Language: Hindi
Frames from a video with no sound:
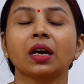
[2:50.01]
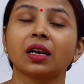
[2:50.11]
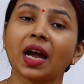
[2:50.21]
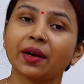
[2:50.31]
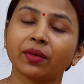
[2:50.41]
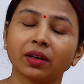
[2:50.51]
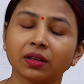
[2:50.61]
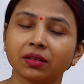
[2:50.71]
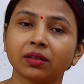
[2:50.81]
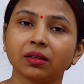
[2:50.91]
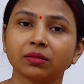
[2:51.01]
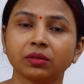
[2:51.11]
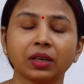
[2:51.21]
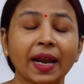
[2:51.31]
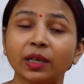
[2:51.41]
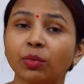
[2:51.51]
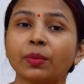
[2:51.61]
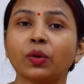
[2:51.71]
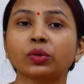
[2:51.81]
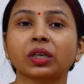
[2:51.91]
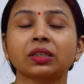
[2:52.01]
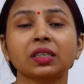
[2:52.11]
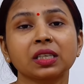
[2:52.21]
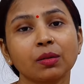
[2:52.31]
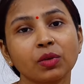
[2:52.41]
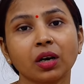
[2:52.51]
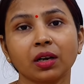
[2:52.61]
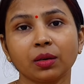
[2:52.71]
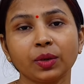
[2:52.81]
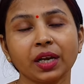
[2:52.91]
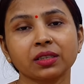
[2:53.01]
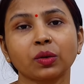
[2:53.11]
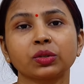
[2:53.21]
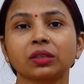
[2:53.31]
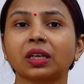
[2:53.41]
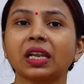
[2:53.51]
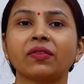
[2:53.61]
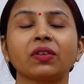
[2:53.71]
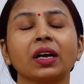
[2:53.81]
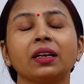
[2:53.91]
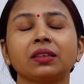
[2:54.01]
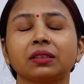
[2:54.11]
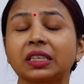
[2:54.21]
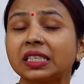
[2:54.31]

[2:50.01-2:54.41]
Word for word: राइट में भी हो सकता है सेम गर्ल भी ऐसा हो सकता है लेफ़्ट राइट